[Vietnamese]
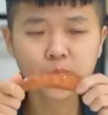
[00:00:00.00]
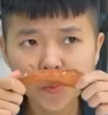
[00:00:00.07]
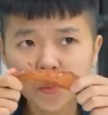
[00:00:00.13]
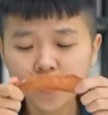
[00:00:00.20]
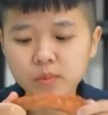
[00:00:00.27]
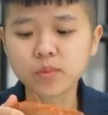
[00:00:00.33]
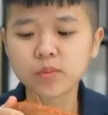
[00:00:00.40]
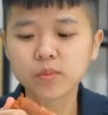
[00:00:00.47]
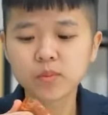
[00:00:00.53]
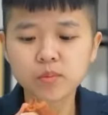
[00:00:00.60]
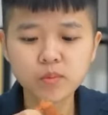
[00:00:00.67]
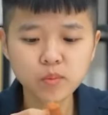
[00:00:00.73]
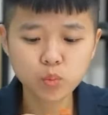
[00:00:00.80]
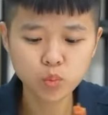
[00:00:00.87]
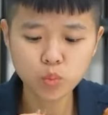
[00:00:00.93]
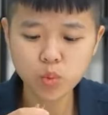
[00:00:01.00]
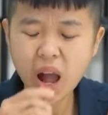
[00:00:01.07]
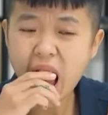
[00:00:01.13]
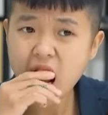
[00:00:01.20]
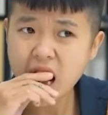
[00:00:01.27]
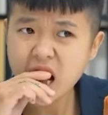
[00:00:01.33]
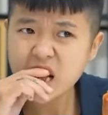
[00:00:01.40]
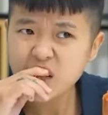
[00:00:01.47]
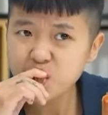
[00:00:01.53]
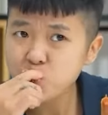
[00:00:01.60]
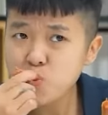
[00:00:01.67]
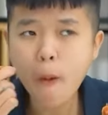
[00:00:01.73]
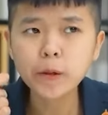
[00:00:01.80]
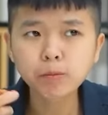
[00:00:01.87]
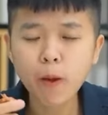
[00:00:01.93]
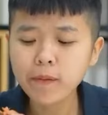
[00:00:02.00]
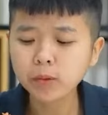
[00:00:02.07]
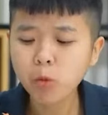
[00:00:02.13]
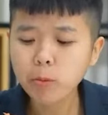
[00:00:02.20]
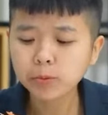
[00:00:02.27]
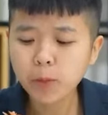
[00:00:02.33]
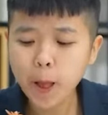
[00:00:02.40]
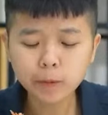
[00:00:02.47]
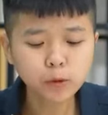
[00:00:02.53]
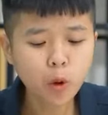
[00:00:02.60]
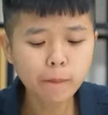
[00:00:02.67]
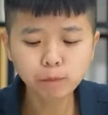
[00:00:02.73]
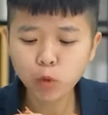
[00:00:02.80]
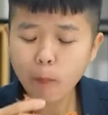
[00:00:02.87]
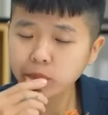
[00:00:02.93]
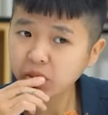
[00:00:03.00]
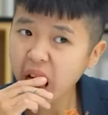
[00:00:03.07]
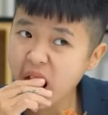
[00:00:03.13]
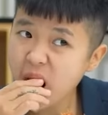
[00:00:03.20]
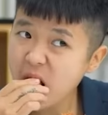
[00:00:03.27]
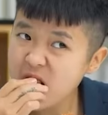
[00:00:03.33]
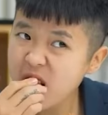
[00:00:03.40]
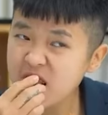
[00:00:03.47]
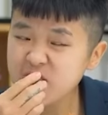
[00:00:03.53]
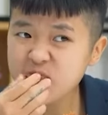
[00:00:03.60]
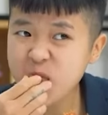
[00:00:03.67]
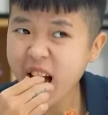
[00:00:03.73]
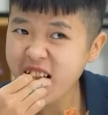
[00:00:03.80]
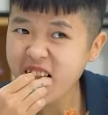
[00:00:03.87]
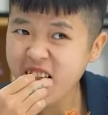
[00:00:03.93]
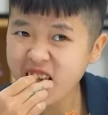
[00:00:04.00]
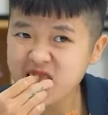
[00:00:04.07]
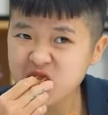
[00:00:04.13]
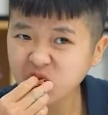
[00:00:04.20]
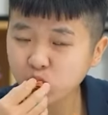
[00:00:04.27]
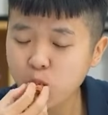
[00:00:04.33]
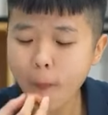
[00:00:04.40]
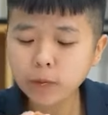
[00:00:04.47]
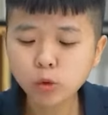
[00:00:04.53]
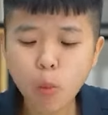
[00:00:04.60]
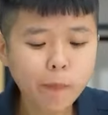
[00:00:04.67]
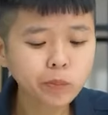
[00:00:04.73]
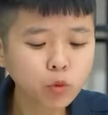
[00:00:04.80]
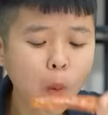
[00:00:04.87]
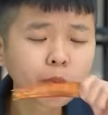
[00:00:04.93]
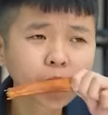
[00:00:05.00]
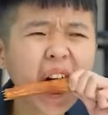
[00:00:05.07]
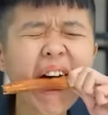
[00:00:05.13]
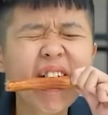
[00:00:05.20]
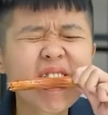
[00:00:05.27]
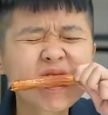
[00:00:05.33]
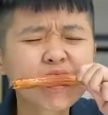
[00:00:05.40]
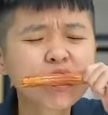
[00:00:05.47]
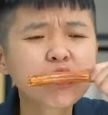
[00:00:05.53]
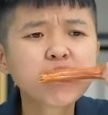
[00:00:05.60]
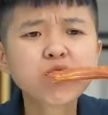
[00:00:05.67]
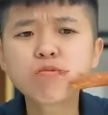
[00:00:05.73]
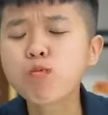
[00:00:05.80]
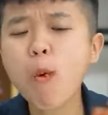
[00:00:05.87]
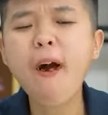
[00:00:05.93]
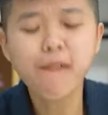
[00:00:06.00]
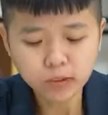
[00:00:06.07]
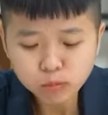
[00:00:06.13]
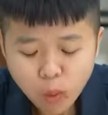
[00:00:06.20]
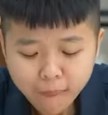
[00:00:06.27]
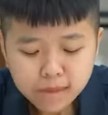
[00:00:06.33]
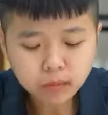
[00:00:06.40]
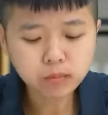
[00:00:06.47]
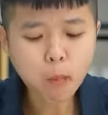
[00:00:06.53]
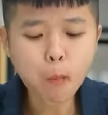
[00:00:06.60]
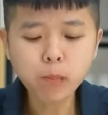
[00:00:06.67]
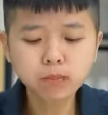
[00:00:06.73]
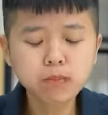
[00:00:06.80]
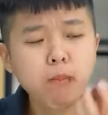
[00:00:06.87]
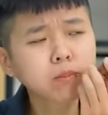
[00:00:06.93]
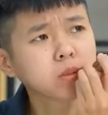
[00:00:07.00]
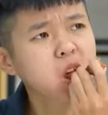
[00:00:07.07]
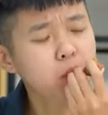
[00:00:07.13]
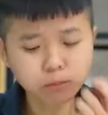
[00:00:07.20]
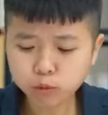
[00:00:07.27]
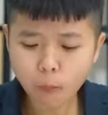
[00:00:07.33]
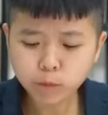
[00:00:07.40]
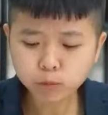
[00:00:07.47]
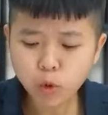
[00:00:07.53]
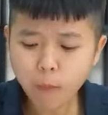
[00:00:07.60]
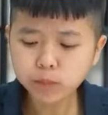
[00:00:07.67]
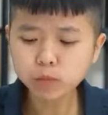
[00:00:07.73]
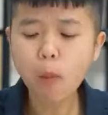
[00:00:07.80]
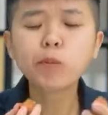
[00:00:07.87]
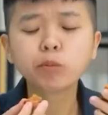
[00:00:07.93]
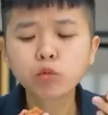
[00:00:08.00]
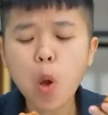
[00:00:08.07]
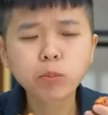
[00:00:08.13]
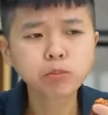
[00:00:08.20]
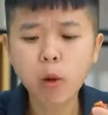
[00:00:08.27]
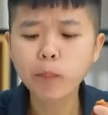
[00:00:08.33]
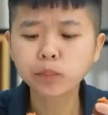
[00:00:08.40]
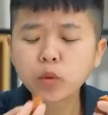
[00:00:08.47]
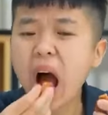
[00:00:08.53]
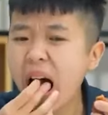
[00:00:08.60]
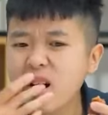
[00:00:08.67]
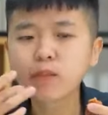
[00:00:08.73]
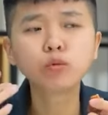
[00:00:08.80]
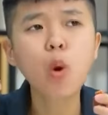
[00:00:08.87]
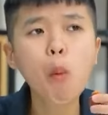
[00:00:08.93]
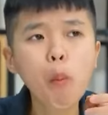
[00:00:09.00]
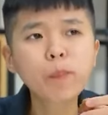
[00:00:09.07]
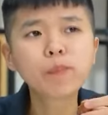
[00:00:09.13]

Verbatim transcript: Mùi hương và vị của nó giống như là vị pate kẹp bánh mì vậy Nghe nói là đồ ăn cay mà không cay lắm Chỉ hơi tê tê thôi Xương mủn và mềm rồi nên mình nhá cả xương luôn Rất dễ